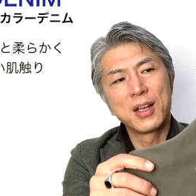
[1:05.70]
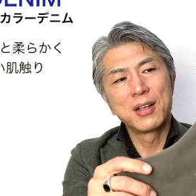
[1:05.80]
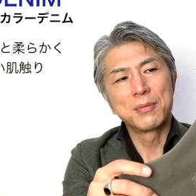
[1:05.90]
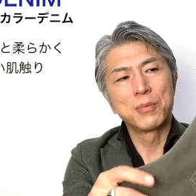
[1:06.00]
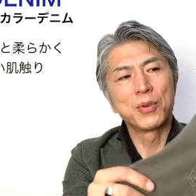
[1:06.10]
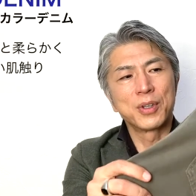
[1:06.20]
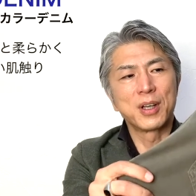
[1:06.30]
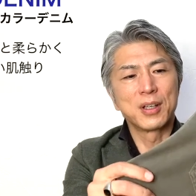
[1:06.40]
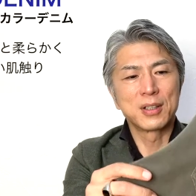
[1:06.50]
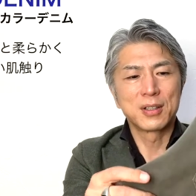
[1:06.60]
もう
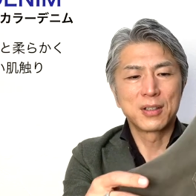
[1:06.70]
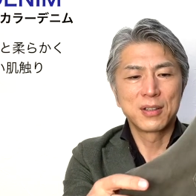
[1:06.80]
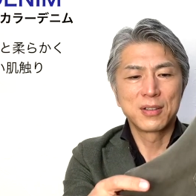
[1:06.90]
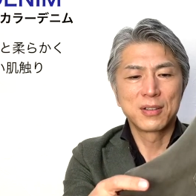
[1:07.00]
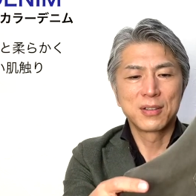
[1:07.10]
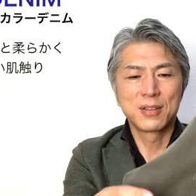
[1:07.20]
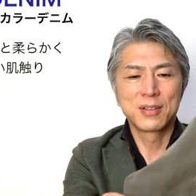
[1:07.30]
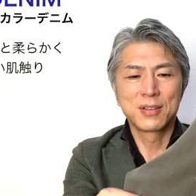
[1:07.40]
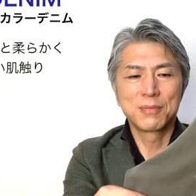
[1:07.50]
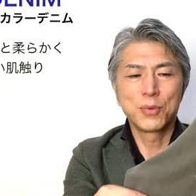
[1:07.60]
ね、
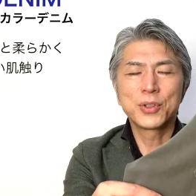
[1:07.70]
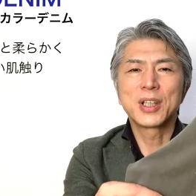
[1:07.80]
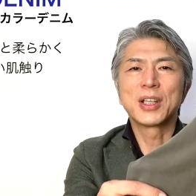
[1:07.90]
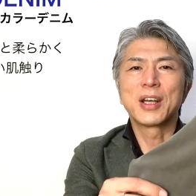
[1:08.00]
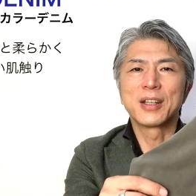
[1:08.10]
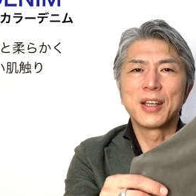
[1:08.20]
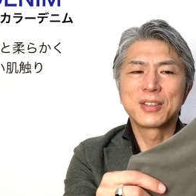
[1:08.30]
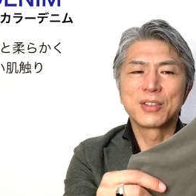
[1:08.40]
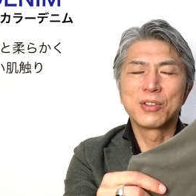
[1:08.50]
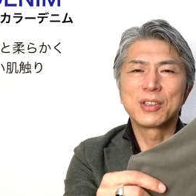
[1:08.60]
持っただけで
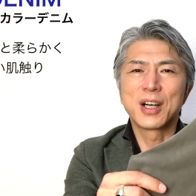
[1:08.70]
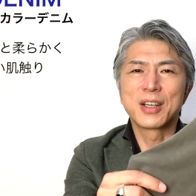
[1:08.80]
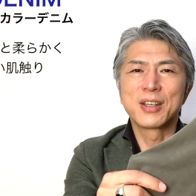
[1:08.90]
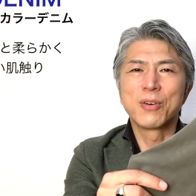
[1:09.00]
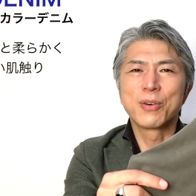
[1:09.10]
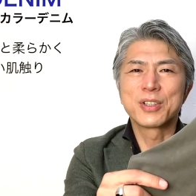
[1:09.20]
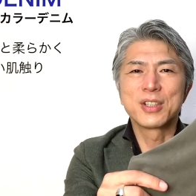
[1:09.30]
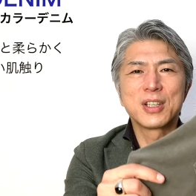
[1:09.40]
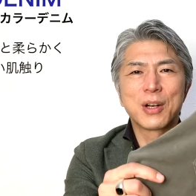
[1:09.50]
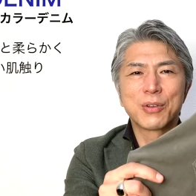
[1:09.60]
すごく履き心地
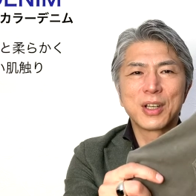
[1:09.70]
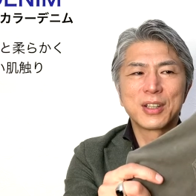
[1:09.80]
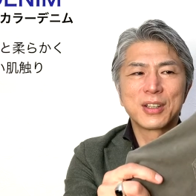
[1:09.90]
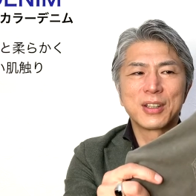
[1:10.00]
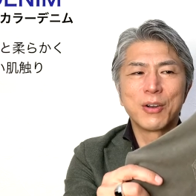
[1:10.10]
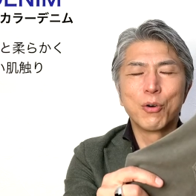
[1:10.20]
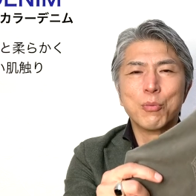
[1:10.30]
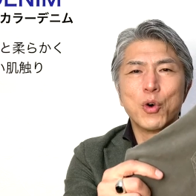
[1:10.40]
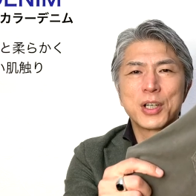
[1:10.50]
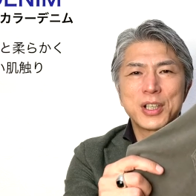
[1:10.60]
いいだろうなって
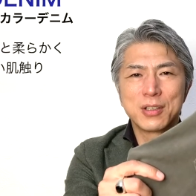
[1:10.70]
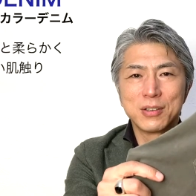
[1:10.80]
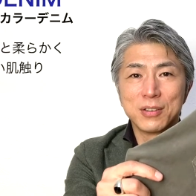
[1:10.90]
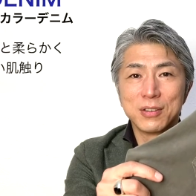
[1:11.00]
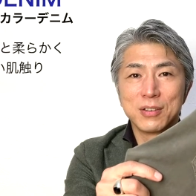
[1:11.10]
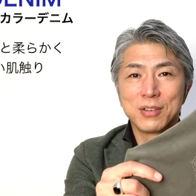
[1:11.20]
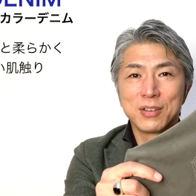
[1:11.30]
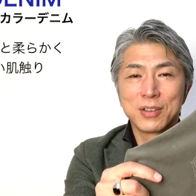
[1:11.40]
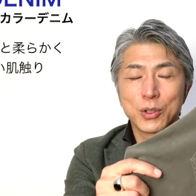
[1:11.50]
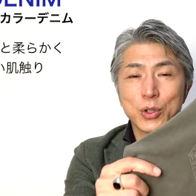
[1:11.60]
思わせる
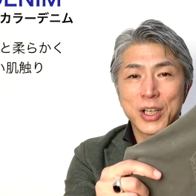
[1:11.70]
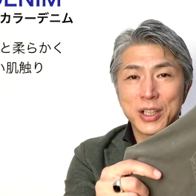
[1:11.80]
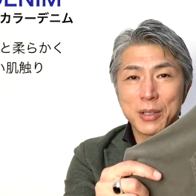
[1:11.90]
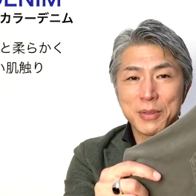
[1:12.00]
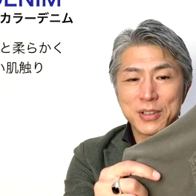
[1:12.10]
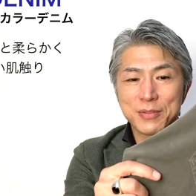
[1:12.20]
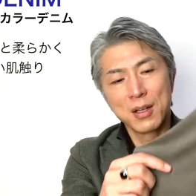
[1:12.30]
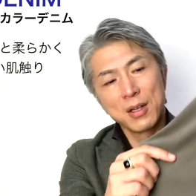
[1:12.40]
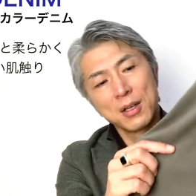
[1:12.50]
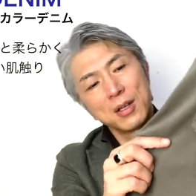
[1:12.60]
素材になります。
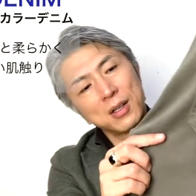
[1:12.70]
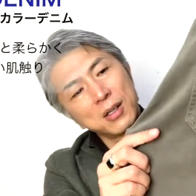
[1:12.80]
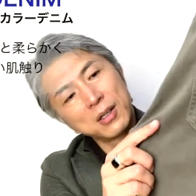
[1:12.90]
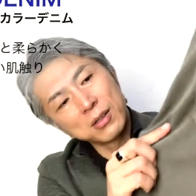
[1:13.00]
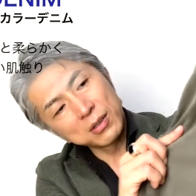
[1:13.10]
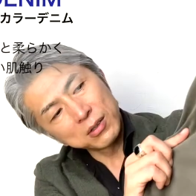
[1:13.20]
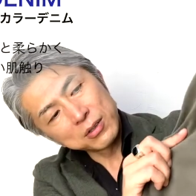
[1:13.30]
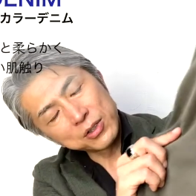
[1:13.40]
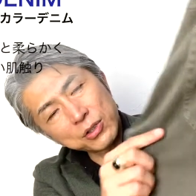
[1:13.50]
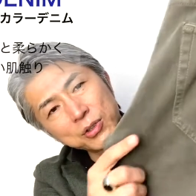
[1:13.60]

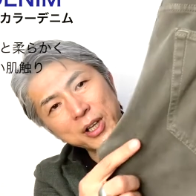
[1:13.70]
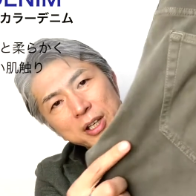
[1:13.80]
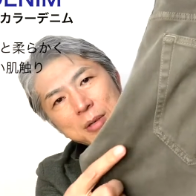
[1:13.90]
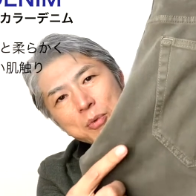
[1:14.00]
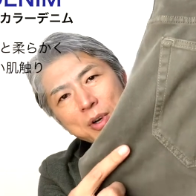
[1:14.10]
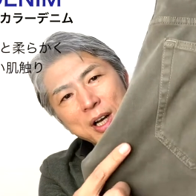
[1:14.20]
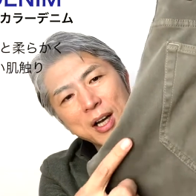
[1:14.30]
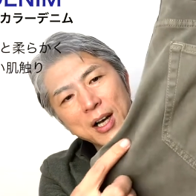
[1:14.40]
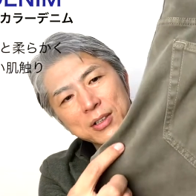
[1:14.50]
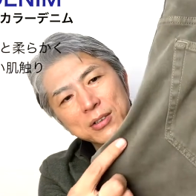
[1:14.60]
ちょっとね、起毛感
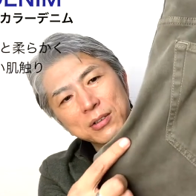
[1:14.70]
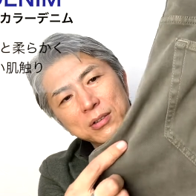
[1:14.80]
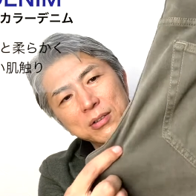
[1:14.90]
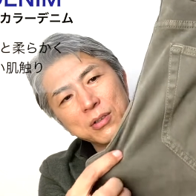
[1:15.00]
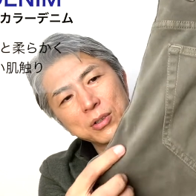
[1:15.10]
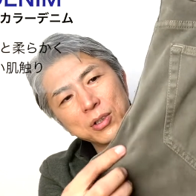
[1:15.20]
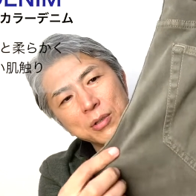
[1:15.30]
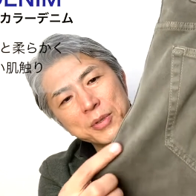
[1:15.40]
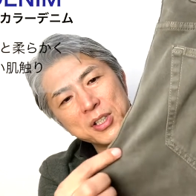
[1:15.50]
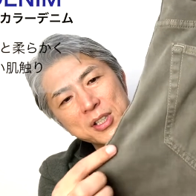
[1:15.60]
があるコットン
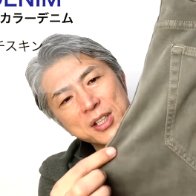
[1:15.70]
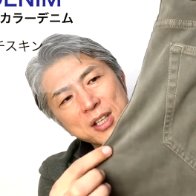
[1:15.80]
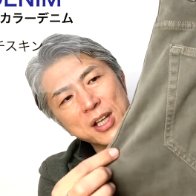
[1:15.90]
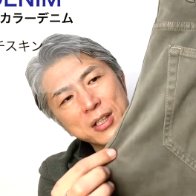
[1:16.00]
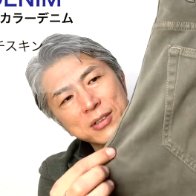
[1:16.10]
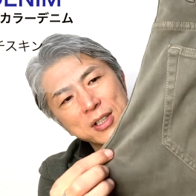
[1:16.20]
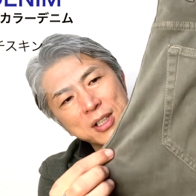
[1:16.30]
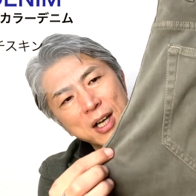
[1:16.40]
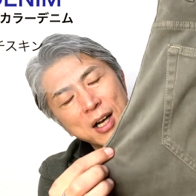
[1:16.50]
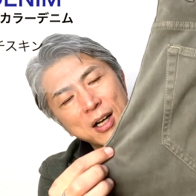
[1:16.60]
のピーチスキンになるんで
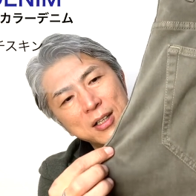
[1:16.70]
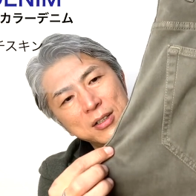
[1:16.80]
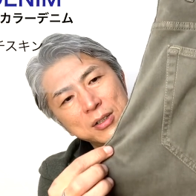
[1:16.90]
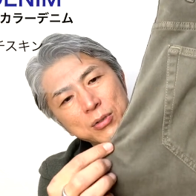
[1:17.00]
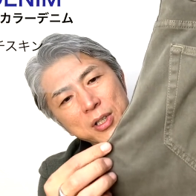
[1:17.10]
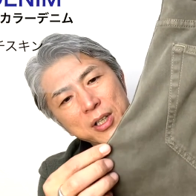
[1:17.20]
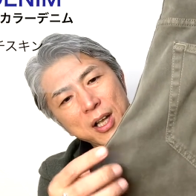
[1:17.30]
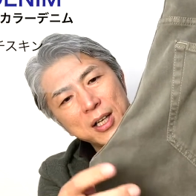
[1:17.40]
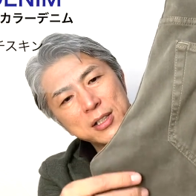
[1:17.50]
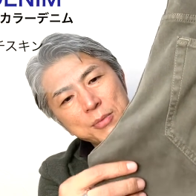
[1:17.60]
すが、そんなにね、
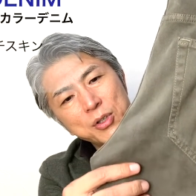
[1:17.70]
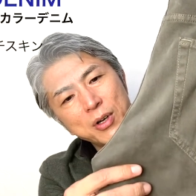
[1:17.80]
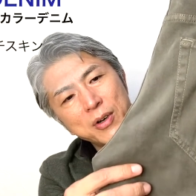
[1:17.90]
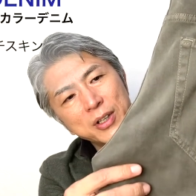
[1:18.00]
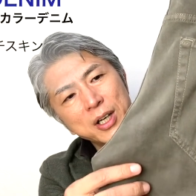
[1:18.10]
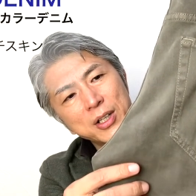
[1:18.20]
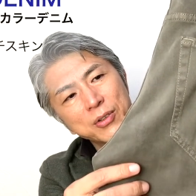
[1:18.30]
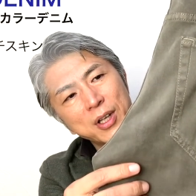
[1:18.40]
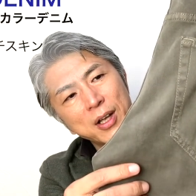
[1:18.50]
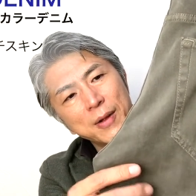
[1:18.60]
厚みとかはないの
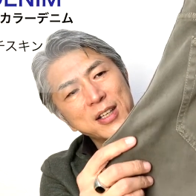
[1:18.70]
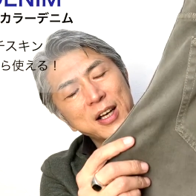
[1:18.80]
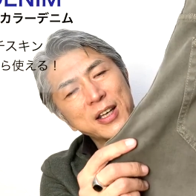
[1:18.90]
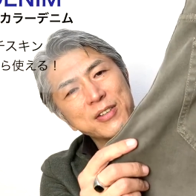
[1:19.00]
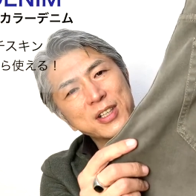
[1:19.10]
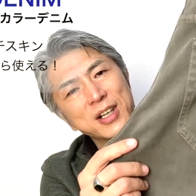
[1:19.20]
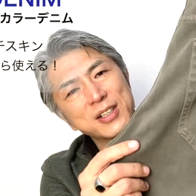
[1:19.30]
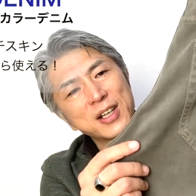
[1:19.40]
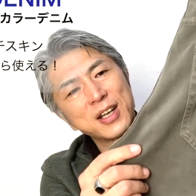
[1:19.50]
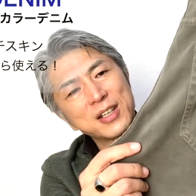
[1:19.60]
で、秋口から
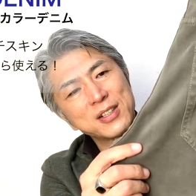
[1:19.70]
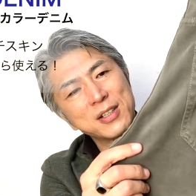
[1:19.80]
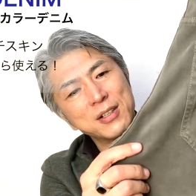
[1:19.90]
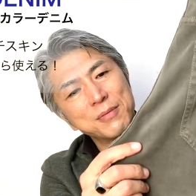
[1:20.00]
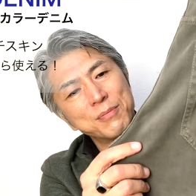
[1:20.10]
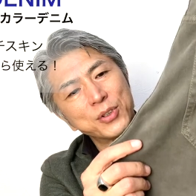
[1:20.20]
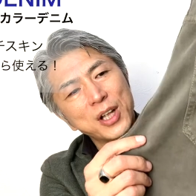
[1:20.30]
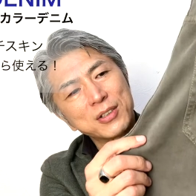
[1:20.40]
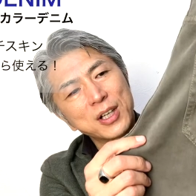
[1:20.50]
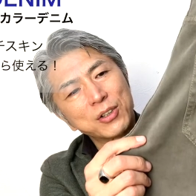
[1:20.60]
使いやすい
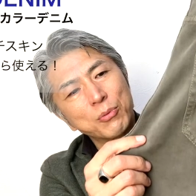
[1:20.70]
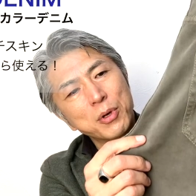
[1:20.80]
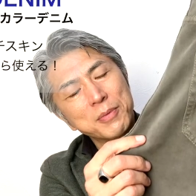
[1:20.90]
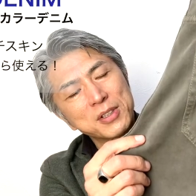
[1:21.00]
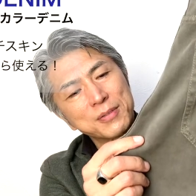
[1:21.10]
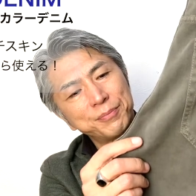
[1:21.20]
モデルになると思います。